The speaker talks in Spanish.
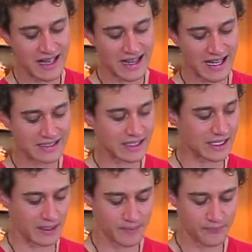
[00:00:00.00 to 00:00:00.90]
la
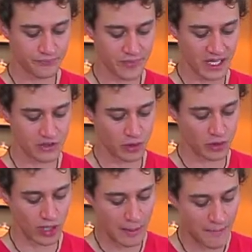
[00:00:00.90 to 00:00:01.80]
cáscara, sobre
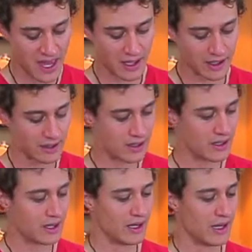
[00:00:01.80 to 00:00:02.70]
todo la piel,
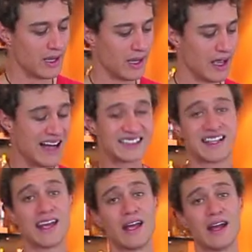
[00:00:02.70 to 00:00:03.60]
eh,
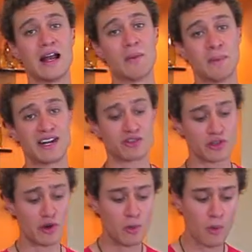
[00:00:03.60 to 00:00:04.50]
hace que la preparación
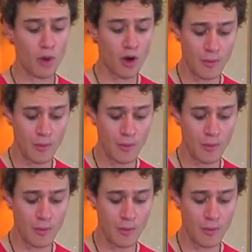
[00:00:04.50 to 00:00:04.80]
se vuelva un poco